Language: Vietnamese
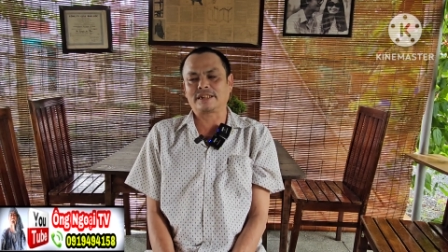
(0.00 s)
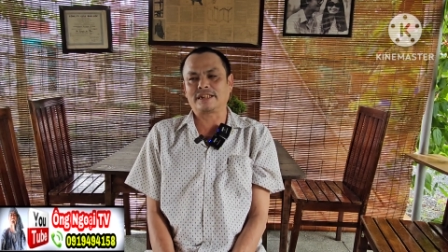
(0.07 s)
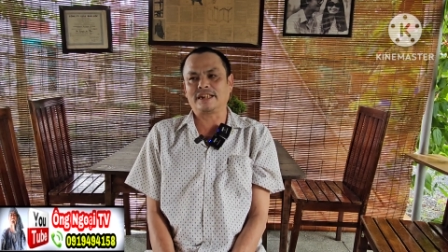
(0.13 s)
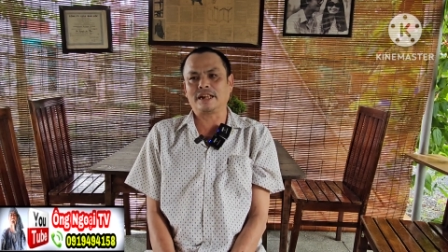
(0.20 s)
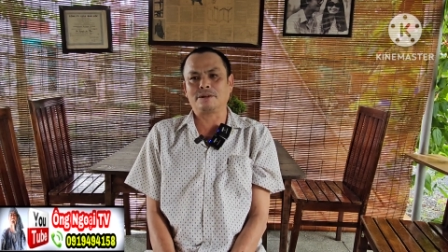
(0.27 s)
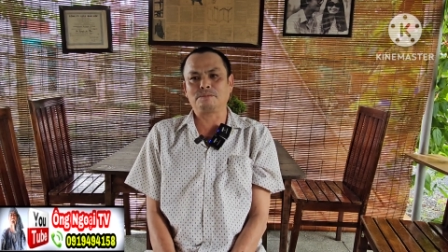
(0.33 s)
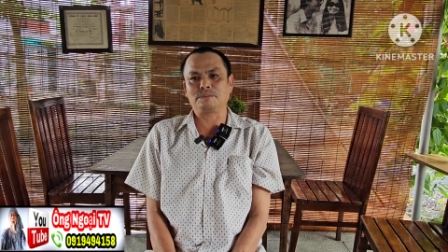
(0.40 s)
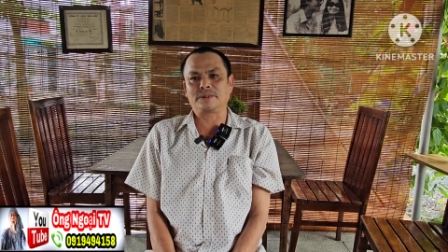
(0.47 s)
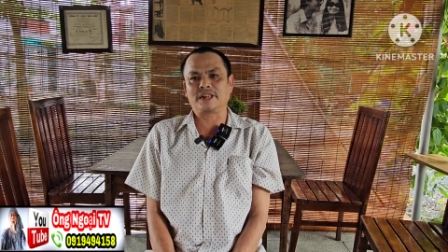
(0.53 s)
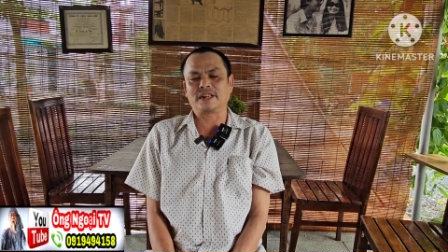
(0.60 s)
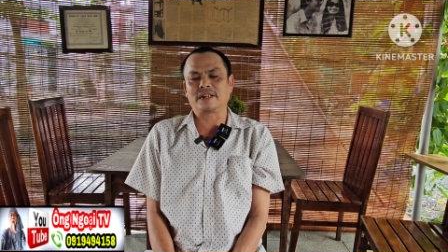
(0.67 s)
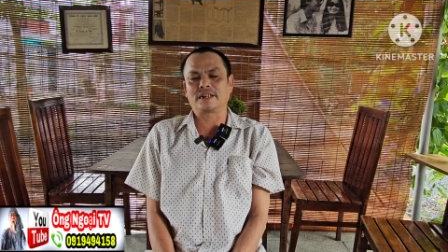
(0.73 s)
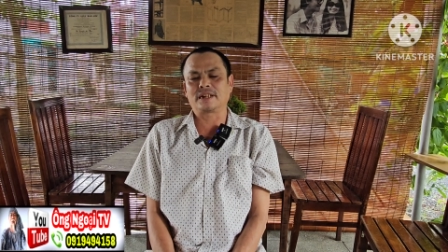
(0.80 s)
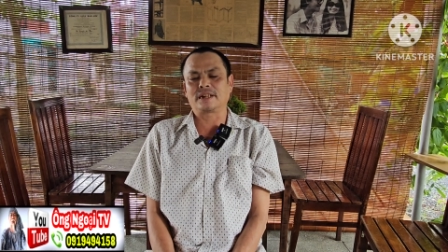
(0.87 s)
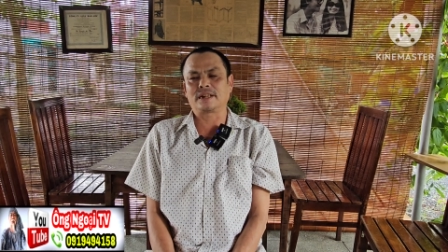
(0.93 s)
chị em
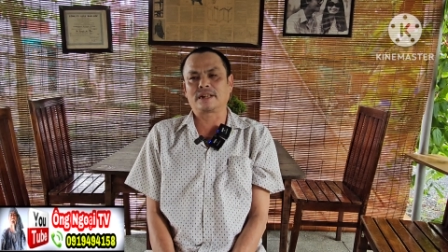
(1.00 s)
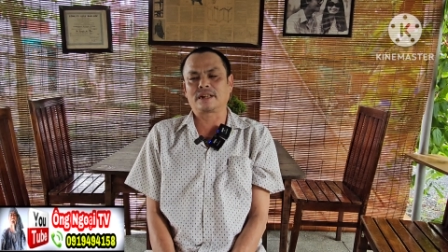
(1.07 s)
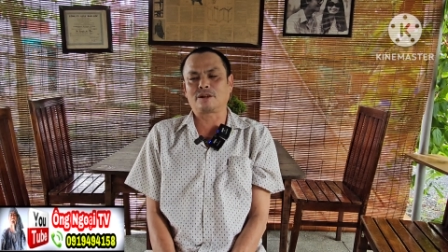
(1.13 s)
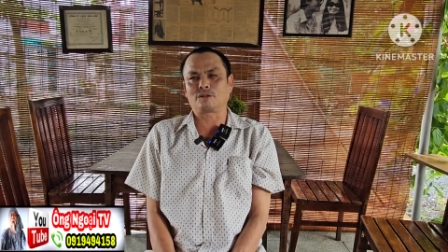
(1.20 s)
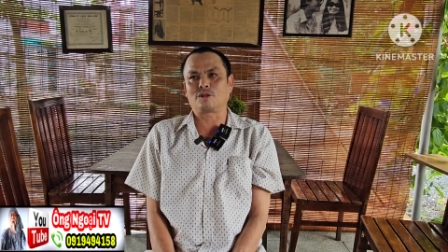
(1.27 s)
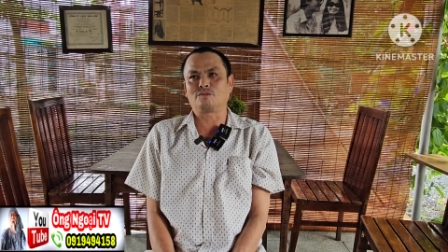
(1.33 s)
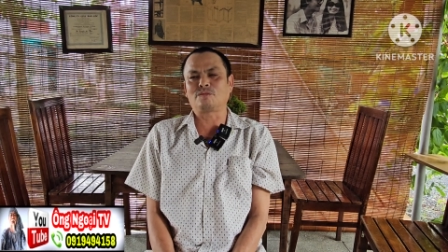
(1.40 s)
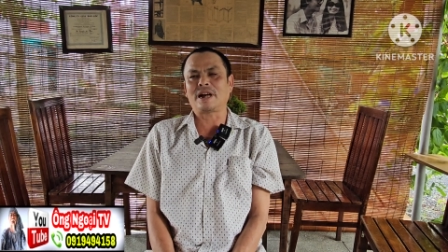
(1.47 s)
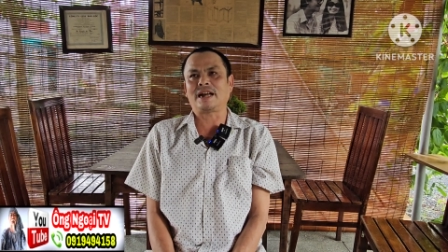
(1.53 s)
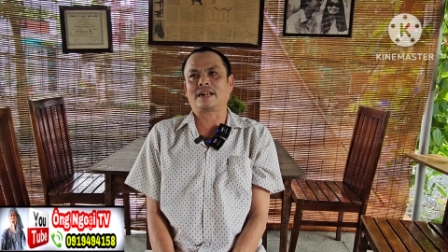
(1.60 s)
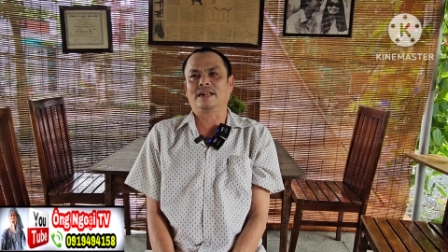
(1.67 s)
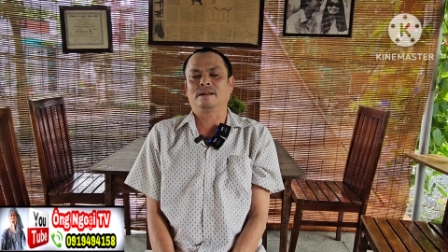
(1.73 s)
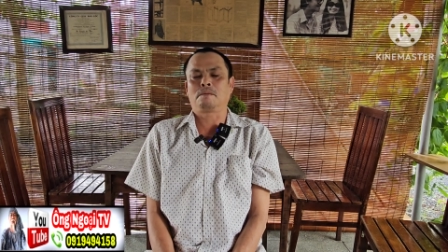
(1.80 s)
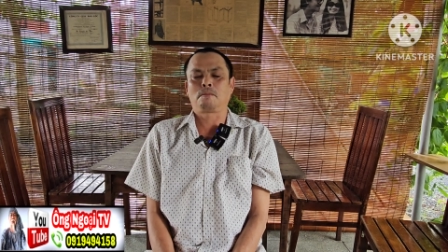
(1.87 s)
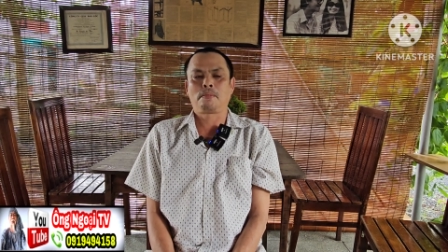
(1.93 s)
trên cộng đồng
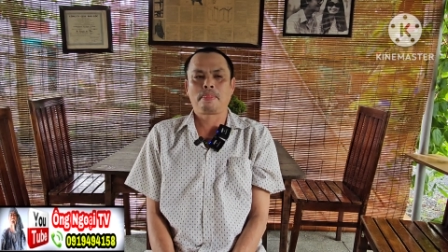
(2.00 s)
mạng này